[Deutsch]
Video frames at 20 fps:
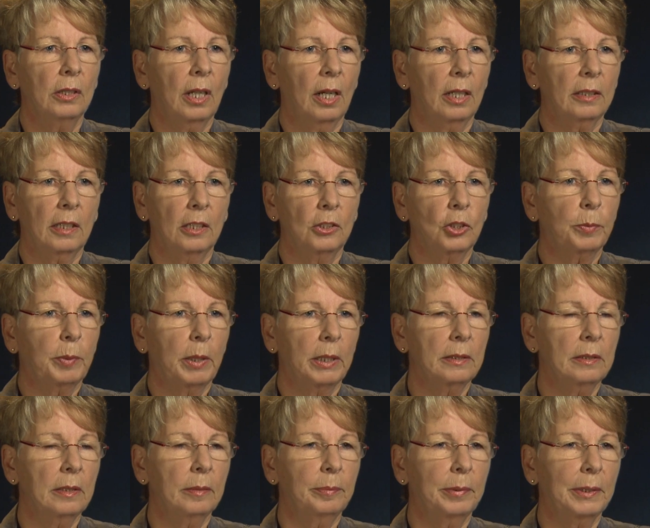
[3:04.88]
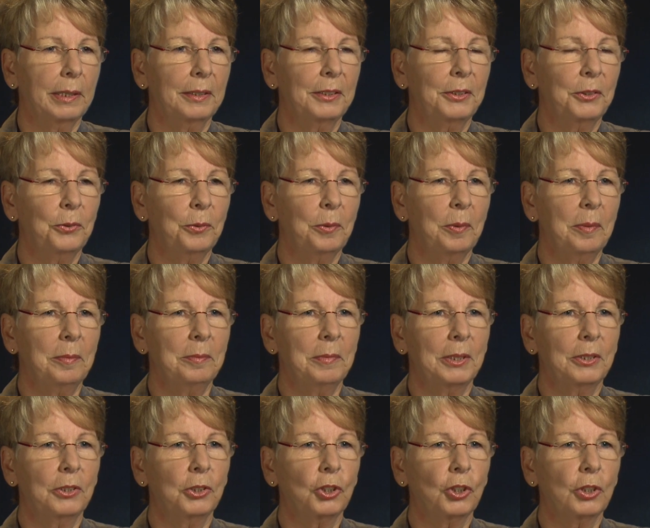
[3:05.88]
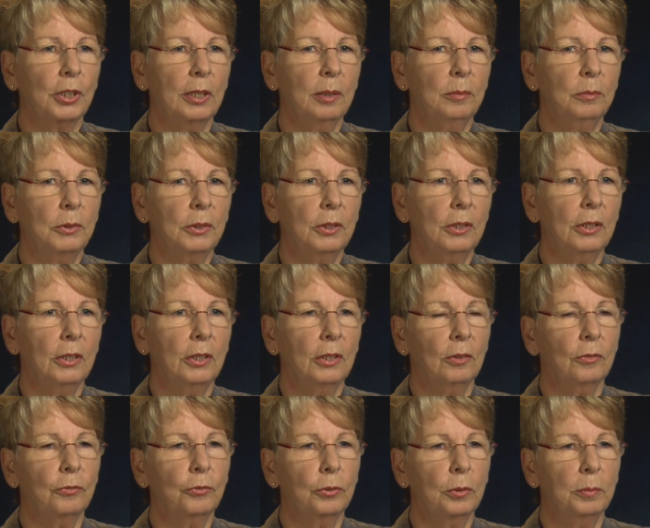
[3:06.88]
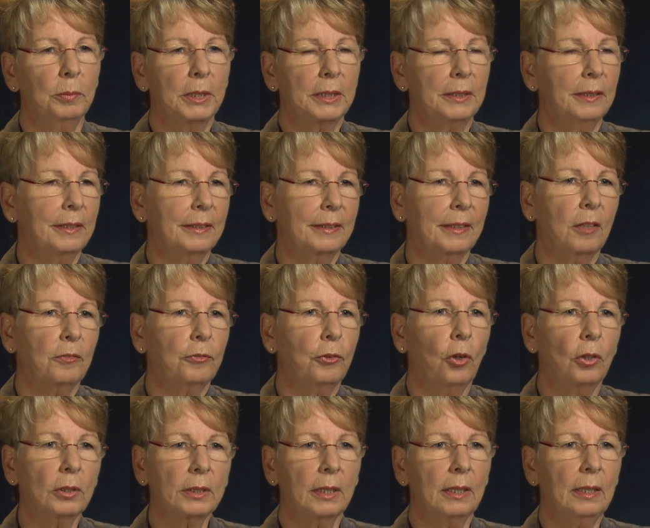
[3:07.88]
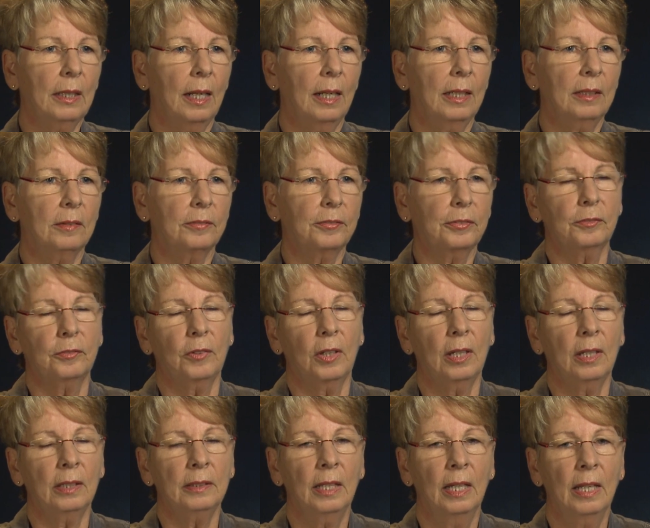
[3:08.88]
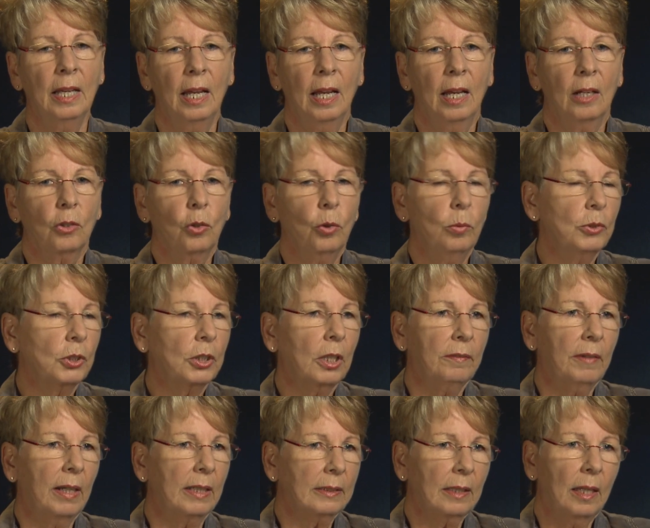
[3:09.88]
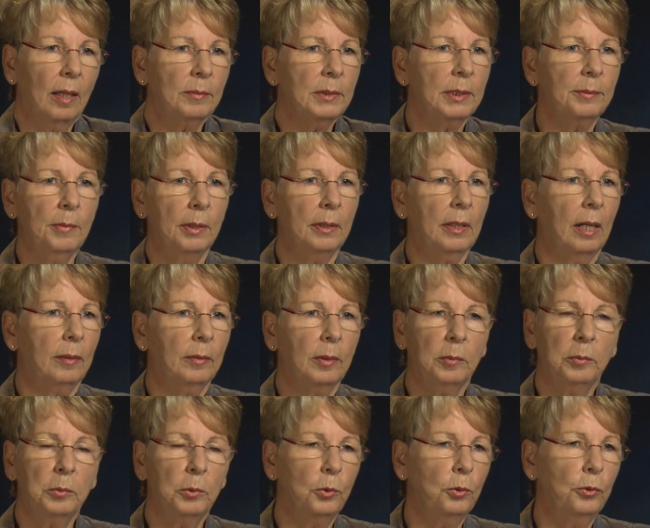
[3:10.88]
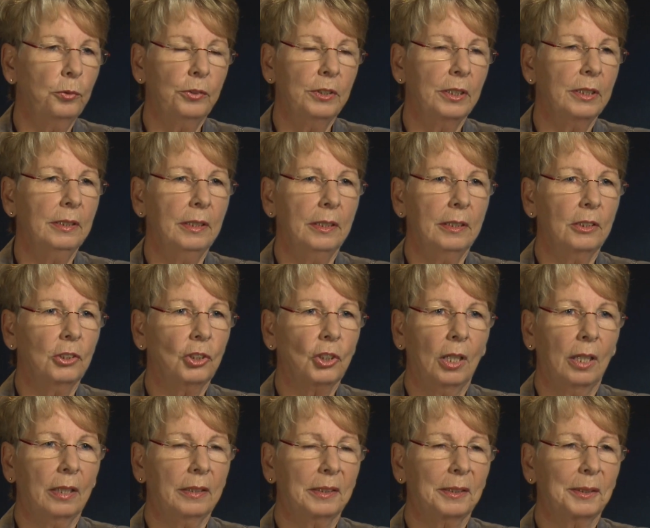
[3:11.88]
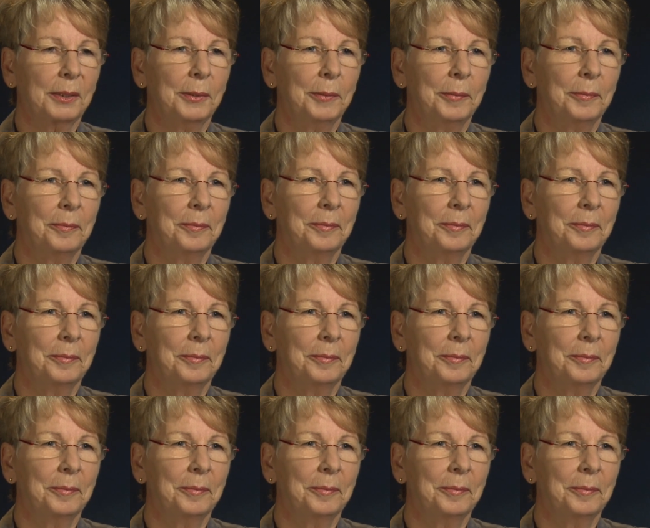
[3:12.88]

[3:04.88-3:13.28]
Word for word: hat entsprechende Berichte über mich geschrieben, die für mich nicht sehr vorteilhaft waren. Komischerweise haben sie mir aber beruflich nie geschadet.